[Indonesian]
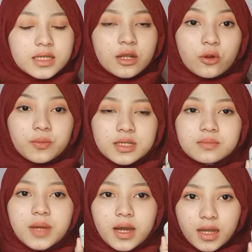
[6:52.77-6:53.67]

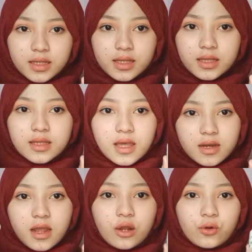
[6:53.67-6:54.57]
Recommended banget
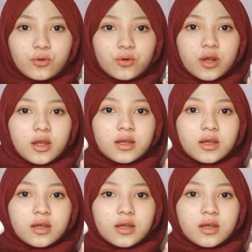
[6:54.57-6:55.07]
dan aku